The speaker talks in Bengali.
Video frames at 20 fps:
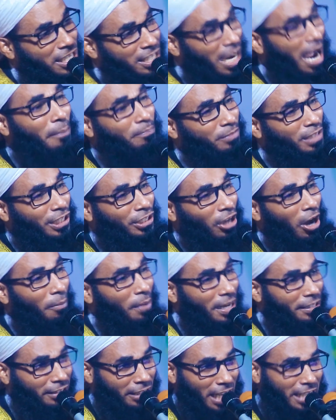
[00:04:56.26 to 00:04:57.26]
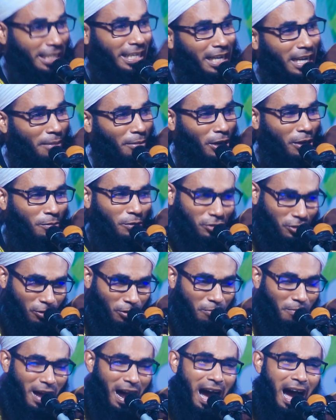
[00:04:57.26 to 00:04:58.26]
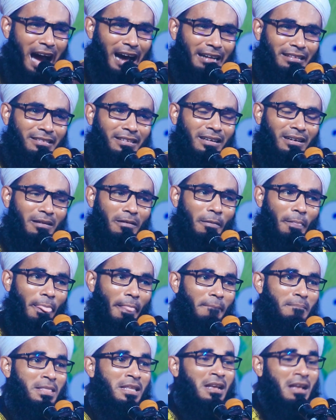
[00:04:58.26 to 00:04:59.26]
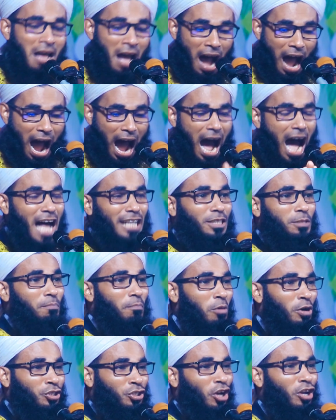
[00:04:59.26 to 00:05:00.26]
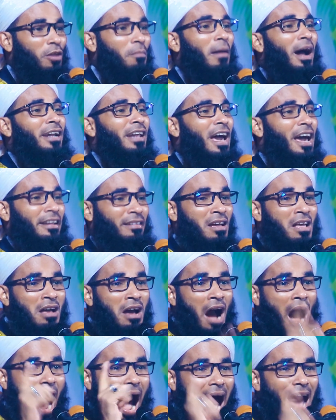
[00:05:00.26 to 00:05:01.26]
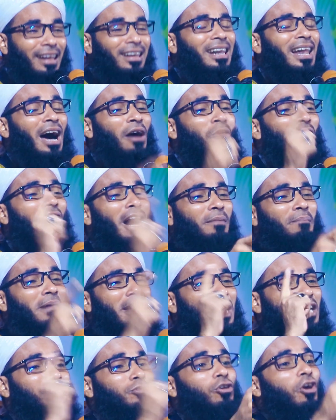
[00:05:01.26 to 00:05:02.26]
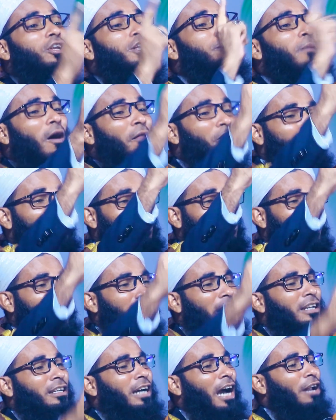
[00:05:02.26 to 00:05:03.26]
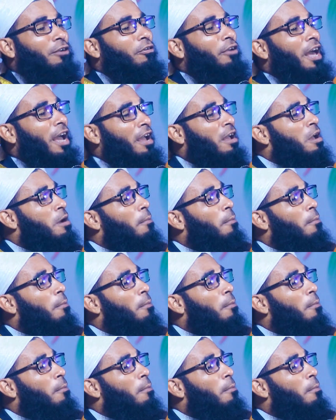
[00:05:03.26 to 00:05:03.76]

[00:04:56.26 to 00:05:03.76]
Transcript: হিসাব দিতে হবে টিক কেনা বলো চলবার আজ মুসলমানের আল্লাহ আকবরের ধ্বনি বন্ধ করার কারণে